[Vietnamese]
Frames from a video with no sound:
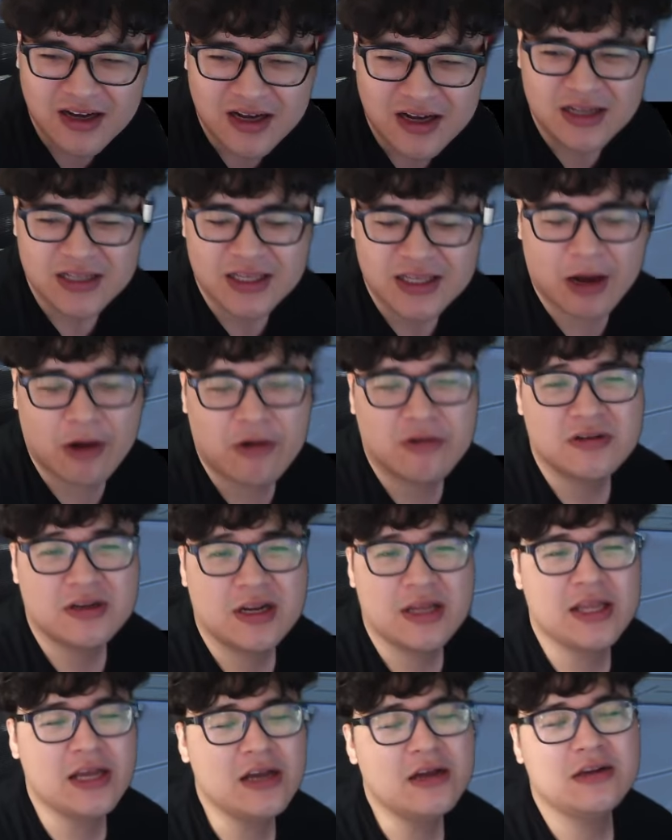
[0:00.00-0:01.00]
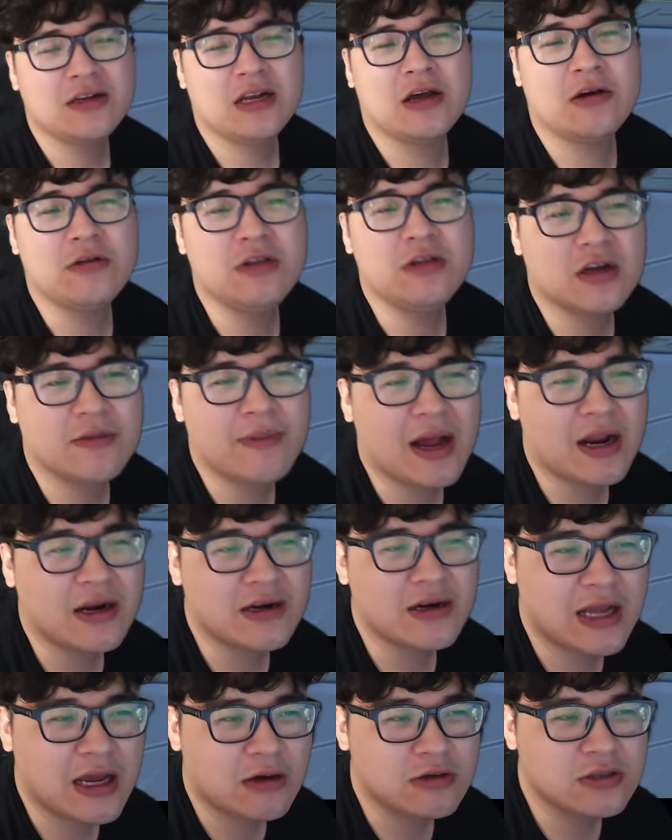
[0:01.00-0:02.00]
kiểu đấy nhá nếu như các bạn
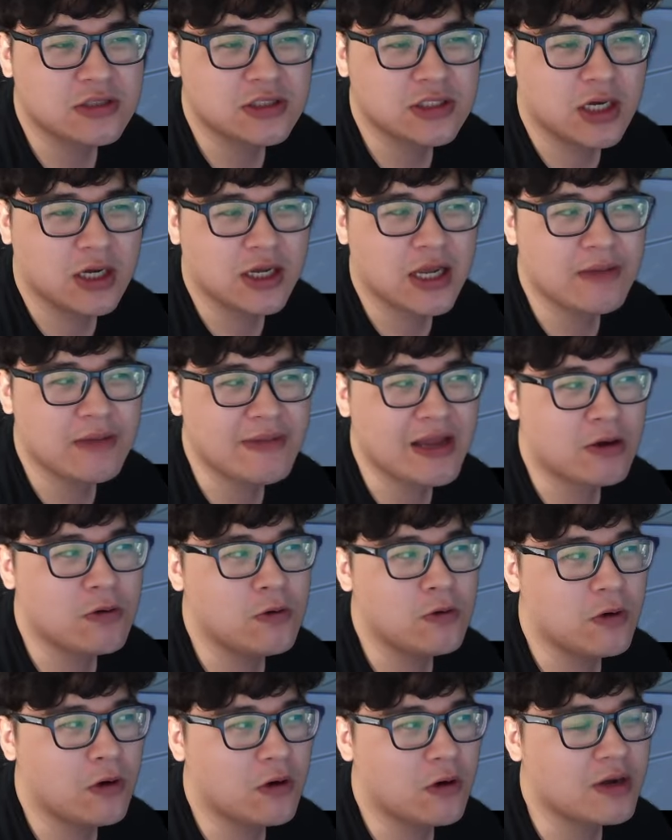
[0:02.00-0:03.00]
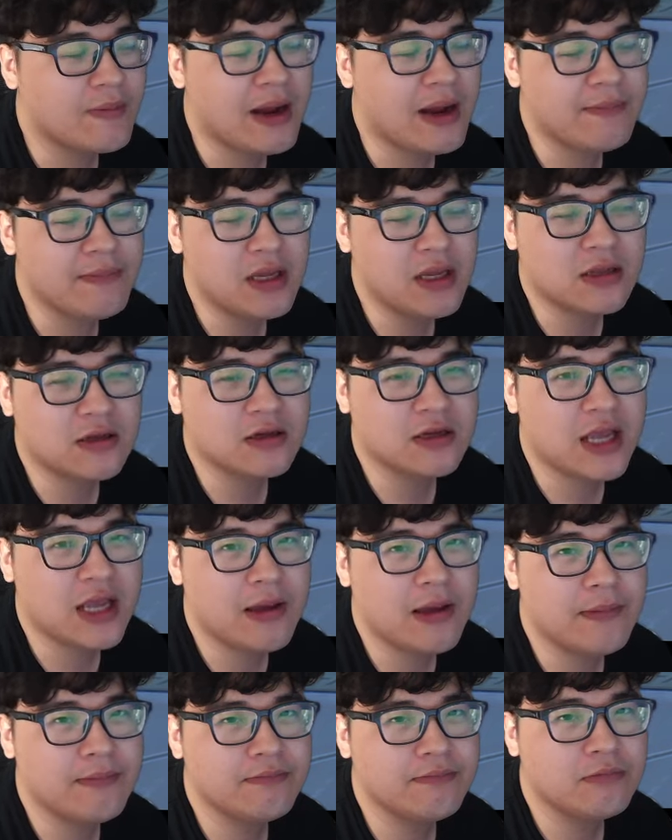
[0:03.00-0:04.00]
nào chơi game nhạc Kuro các bạn biết
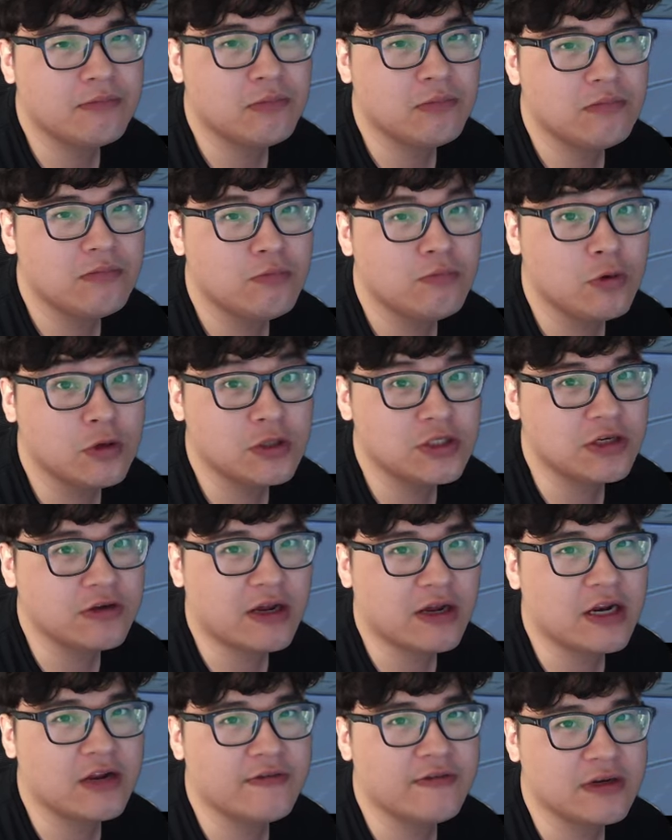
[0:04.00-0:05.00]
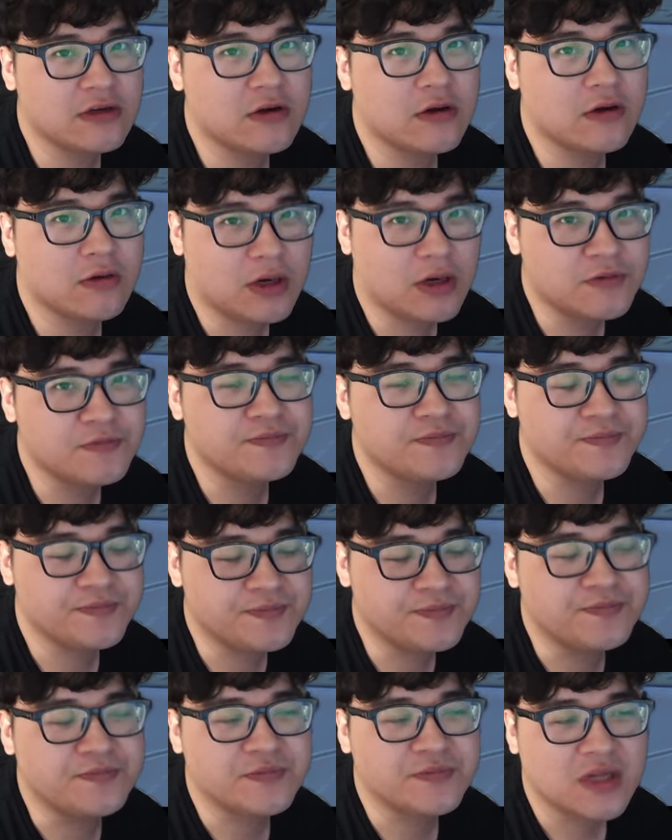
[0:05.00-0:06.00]
game Bullshit Eleven rồi đúng không ừ.
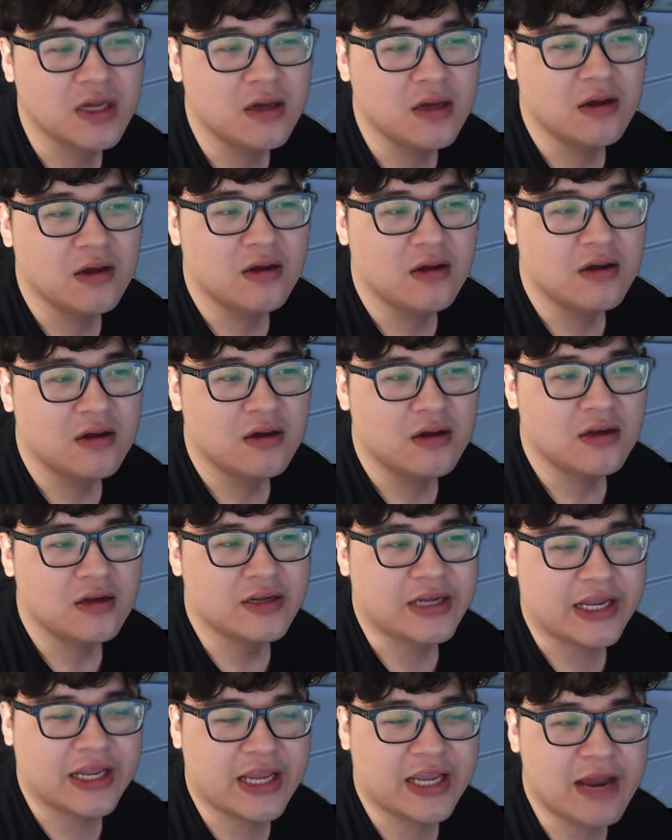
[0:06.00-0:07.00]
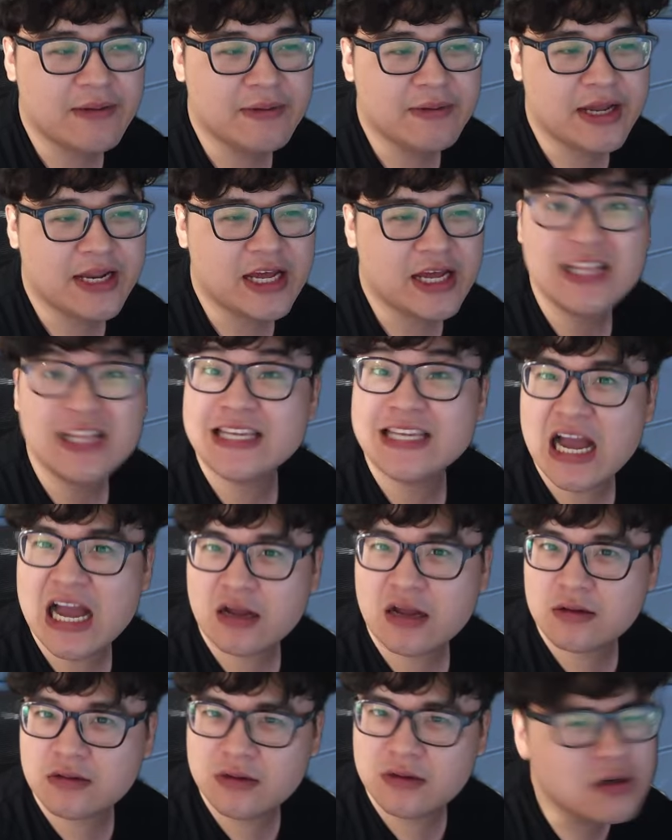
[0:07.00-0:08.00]
cái game đấy ấy, nhạc
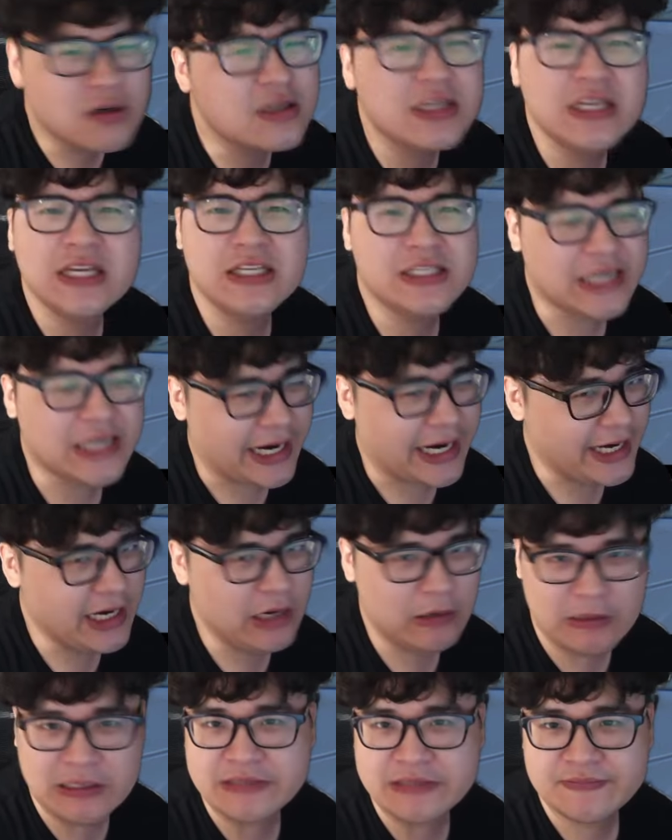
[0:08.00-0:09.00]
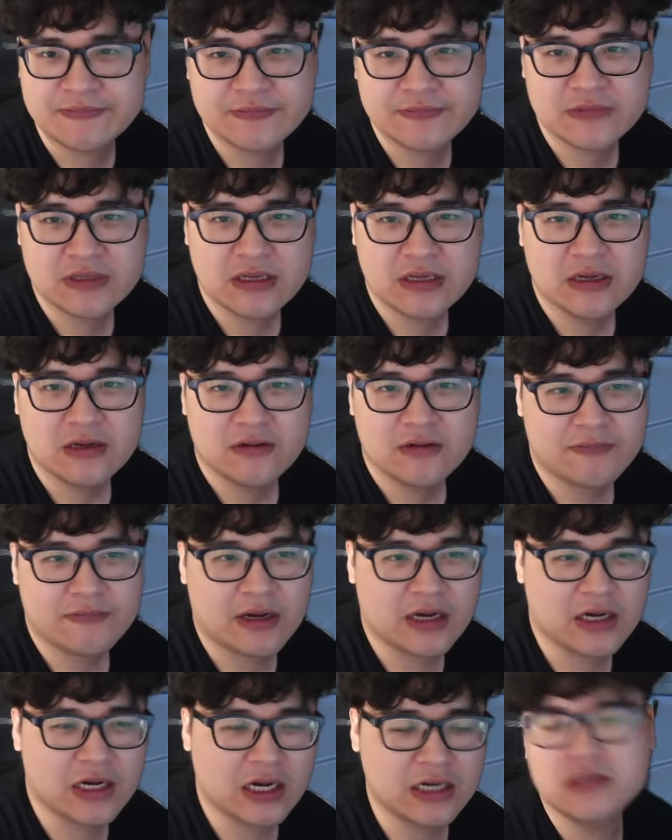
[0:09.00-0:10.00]
cực kỳ cháy luôn và
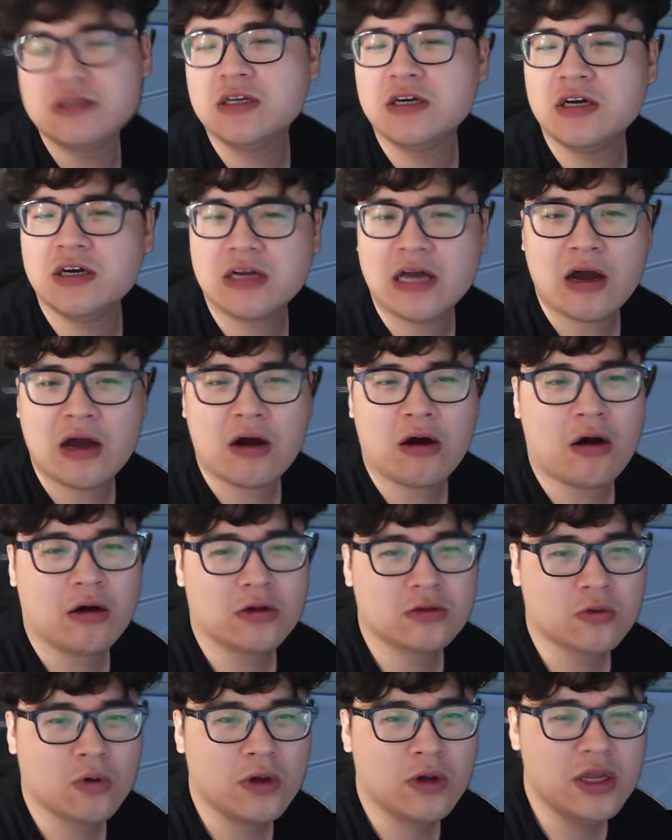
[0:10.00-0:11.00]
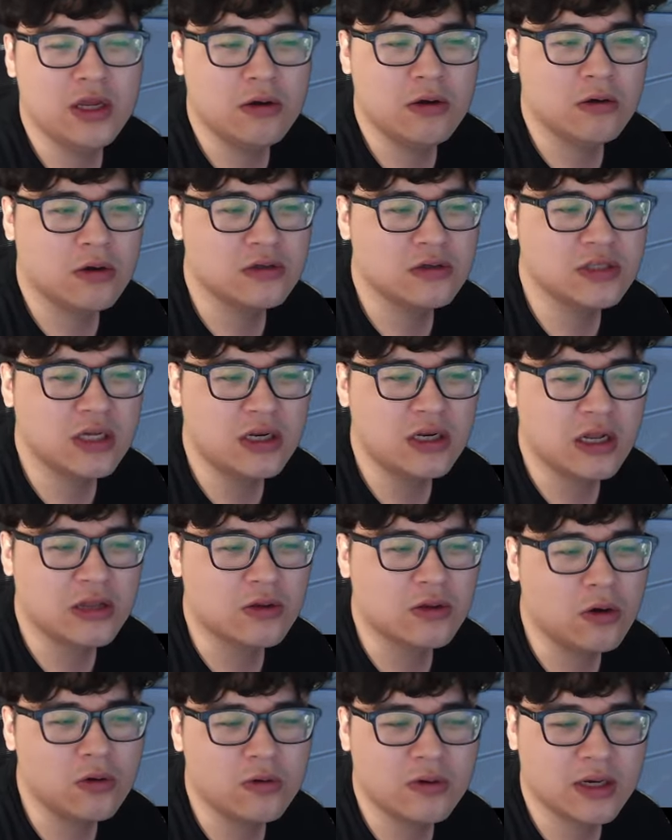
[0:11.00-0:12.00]
gần như là họ tối ưu nó rất là
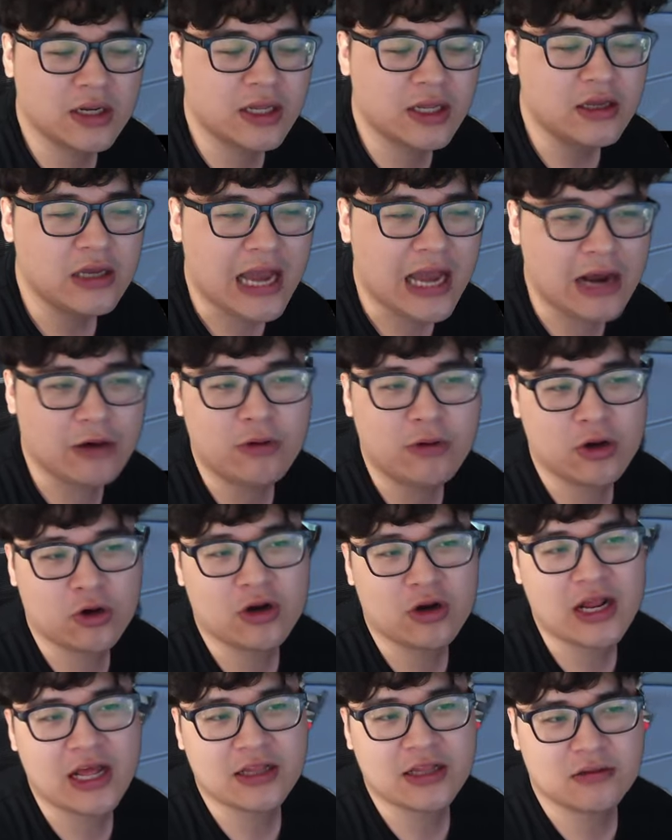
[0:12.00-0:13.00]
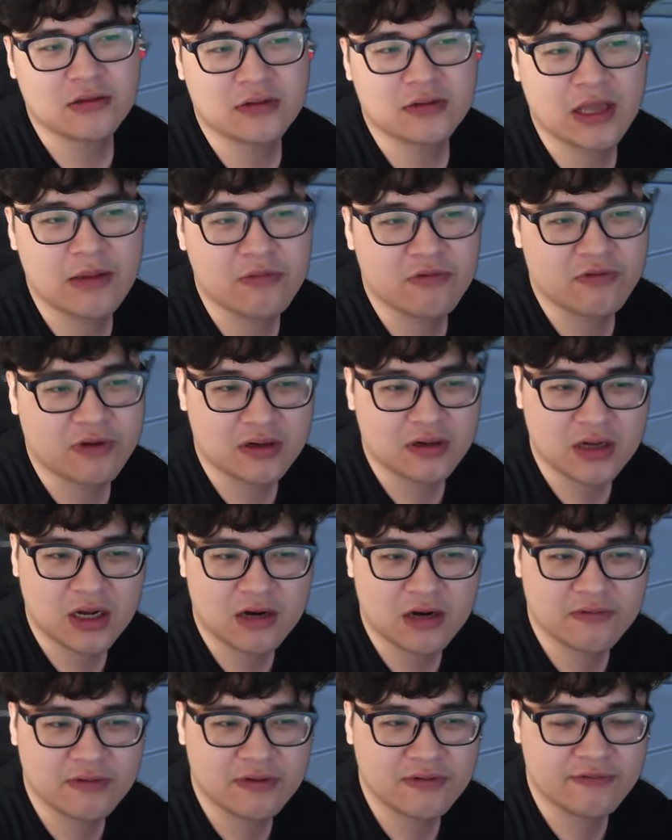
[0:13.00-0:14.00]
tốt luôn đấy à đúng rồi nói lại thêm một phần nữa
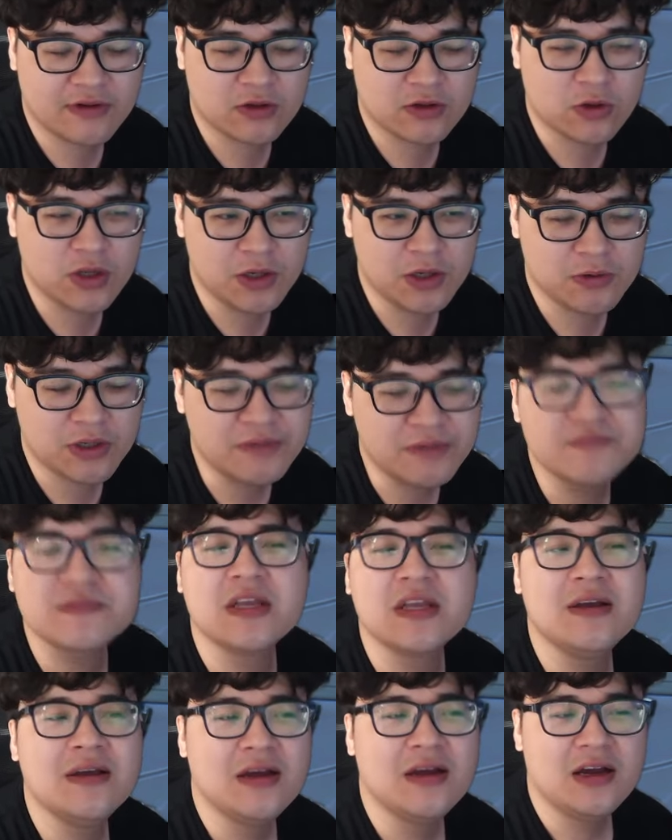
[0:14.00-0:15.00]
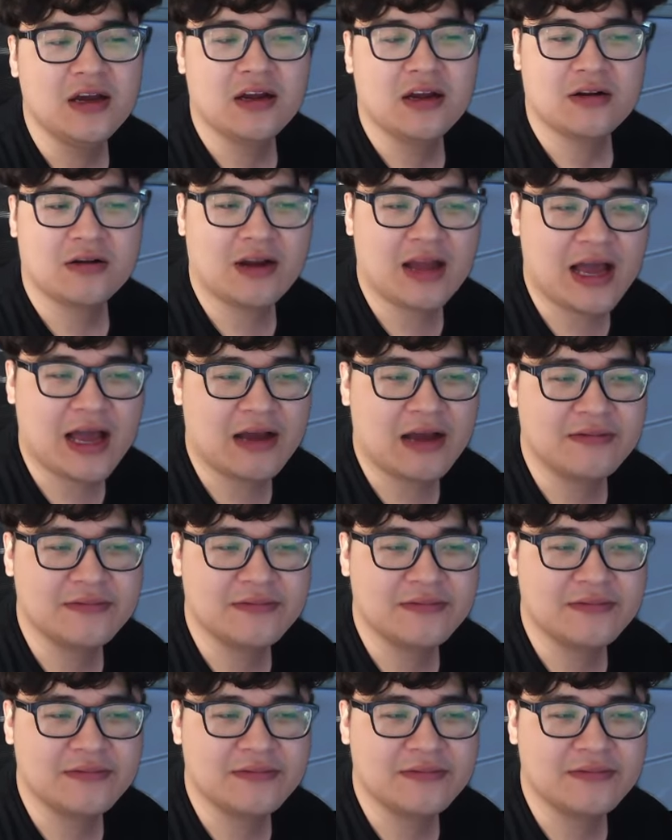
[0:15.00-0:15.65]
là về phần tối ưu nhá đó là